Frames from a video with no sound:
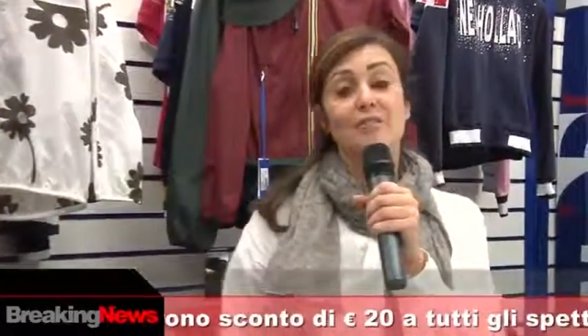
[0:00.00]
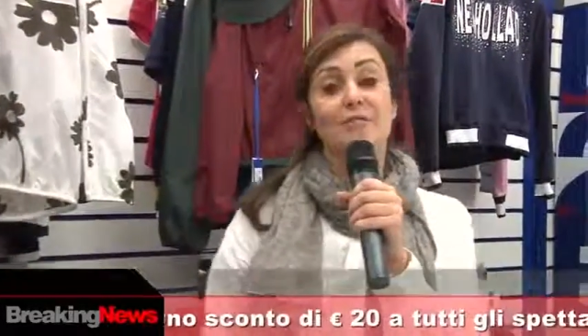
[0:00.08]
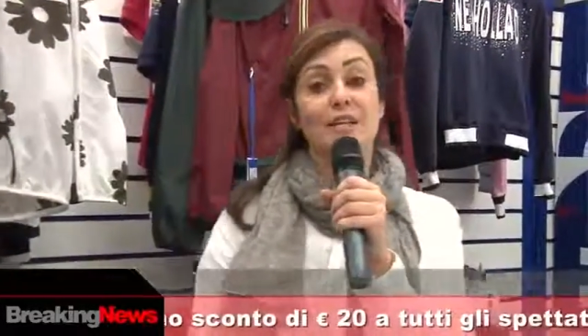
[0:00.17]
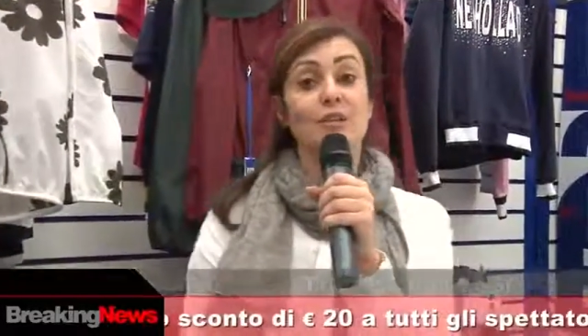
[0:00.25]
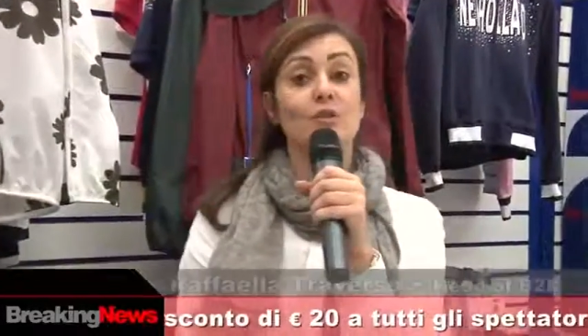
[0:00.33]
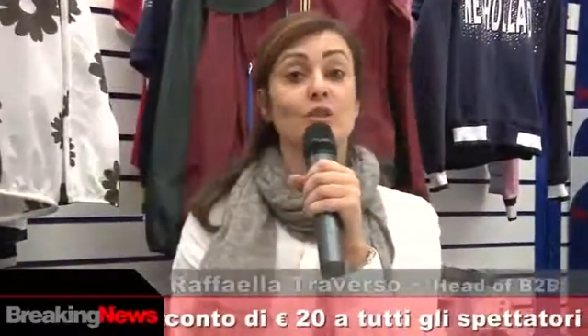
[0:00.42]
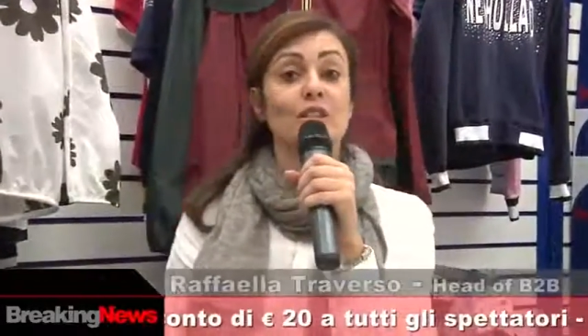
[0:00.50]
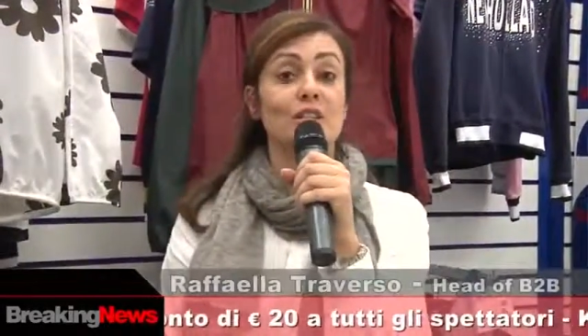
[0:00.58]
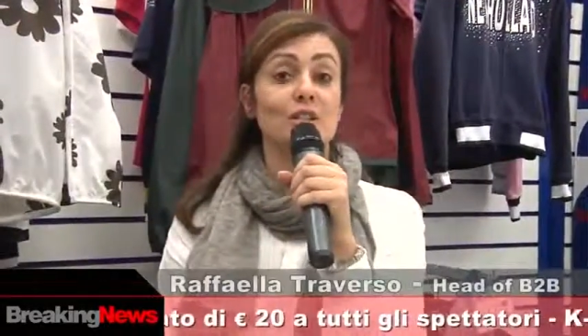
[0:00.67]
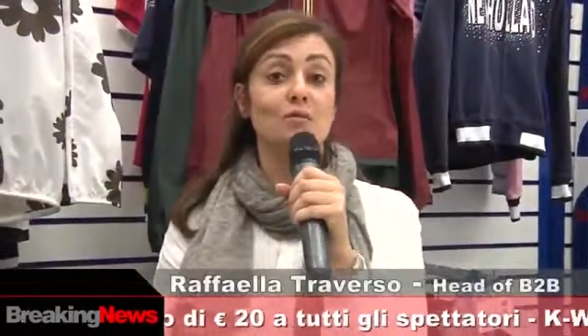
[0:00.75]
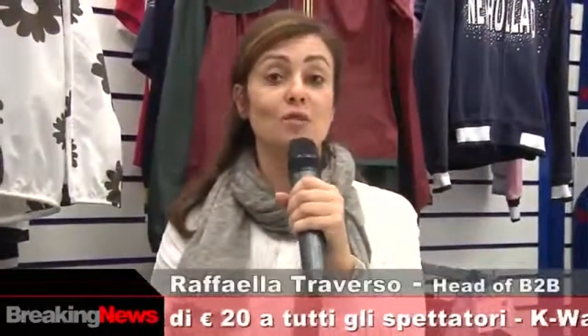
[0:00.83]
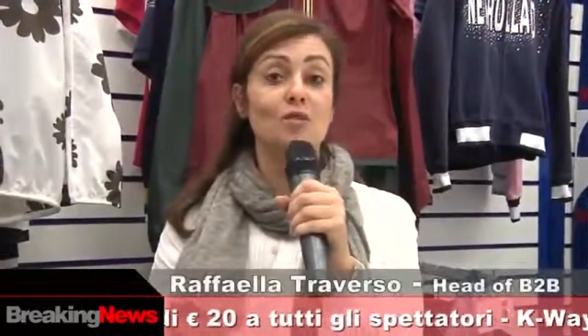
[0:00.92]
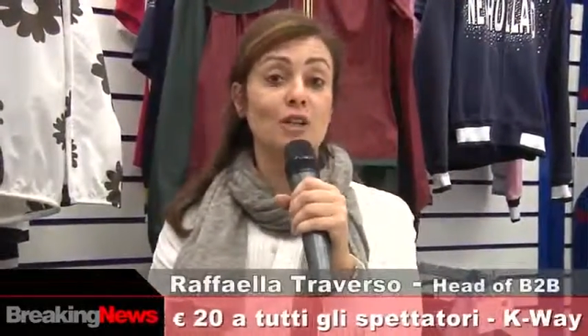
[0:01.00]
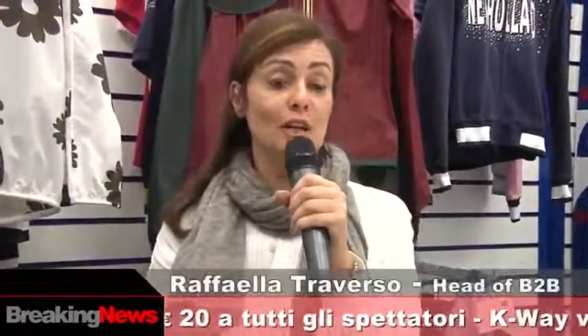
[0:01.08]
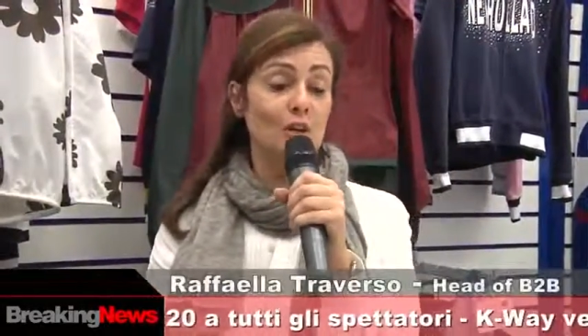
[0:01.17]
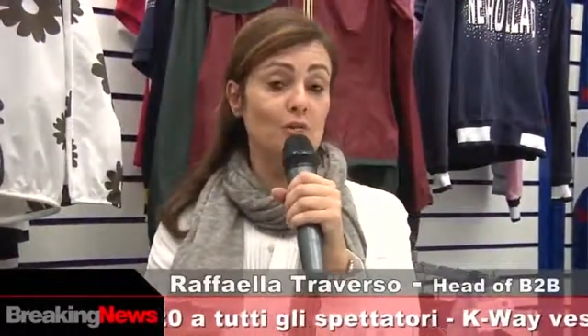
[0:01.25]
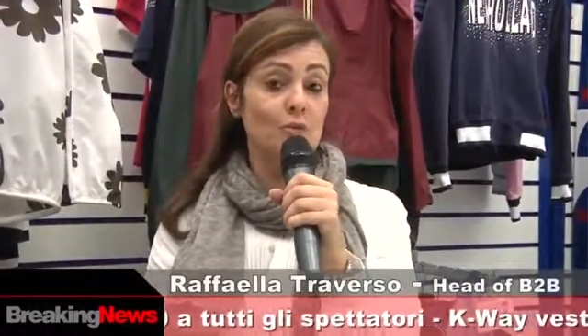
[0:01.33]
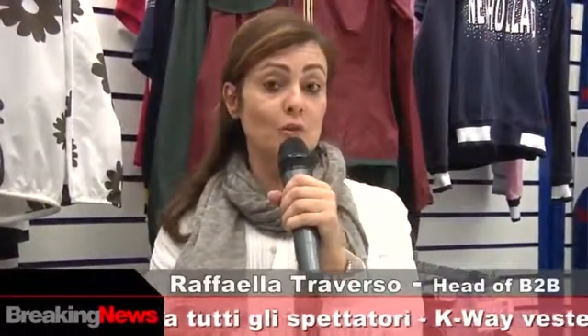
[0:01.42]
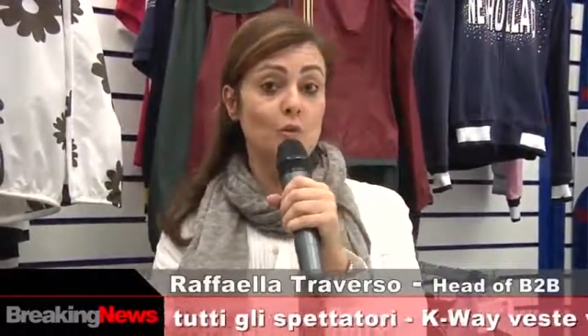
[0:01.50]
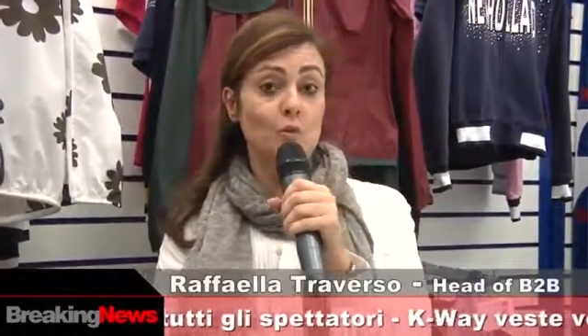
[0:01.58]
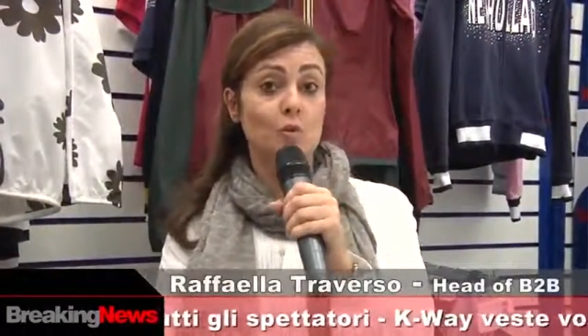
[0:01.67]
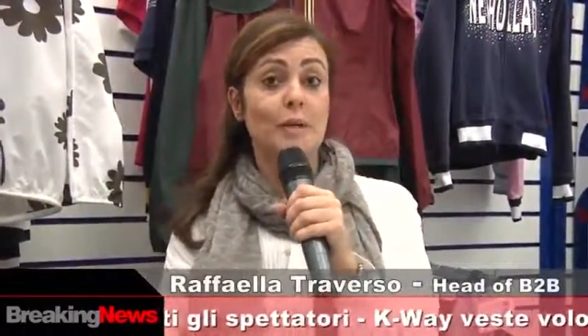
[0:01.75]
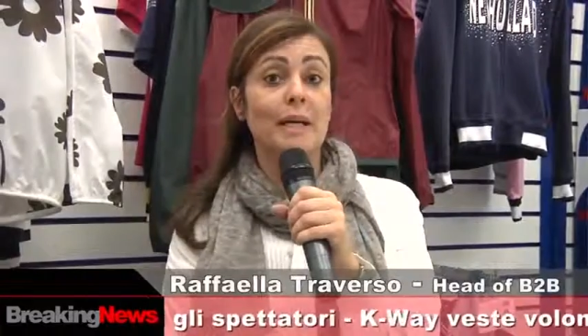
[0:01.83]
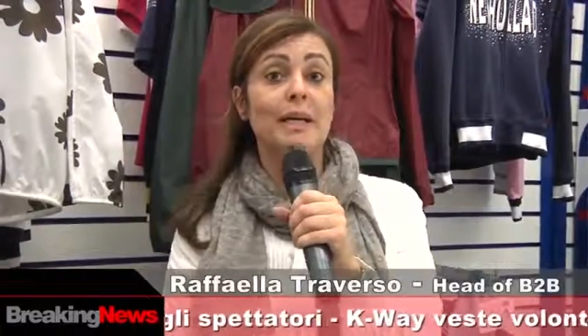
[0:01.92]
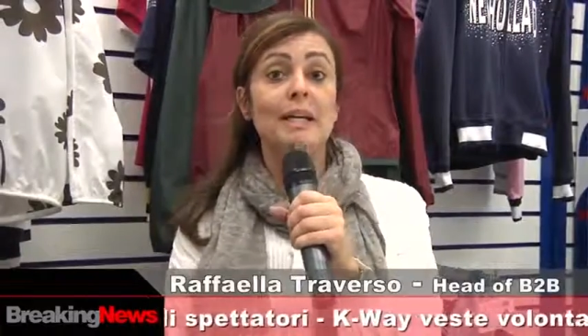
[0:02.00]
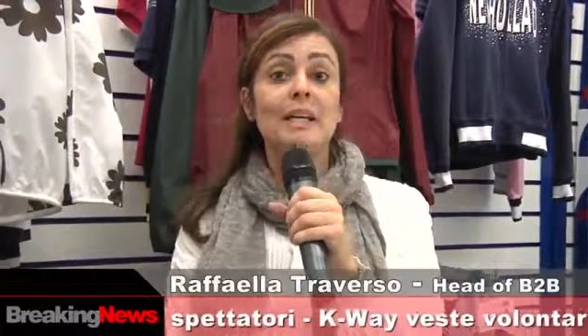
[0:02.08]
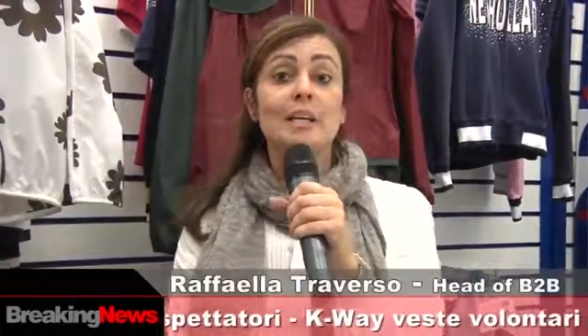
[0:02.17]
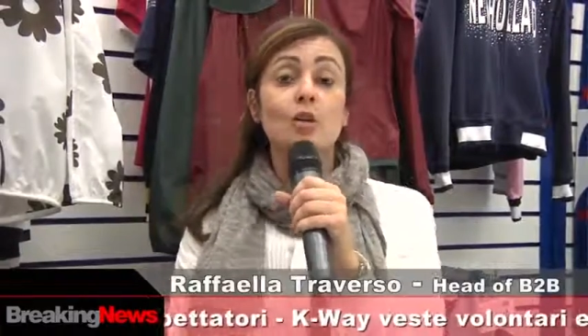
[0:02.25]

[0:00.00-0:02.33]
l'evento che si svolgerà il 9 ottobre.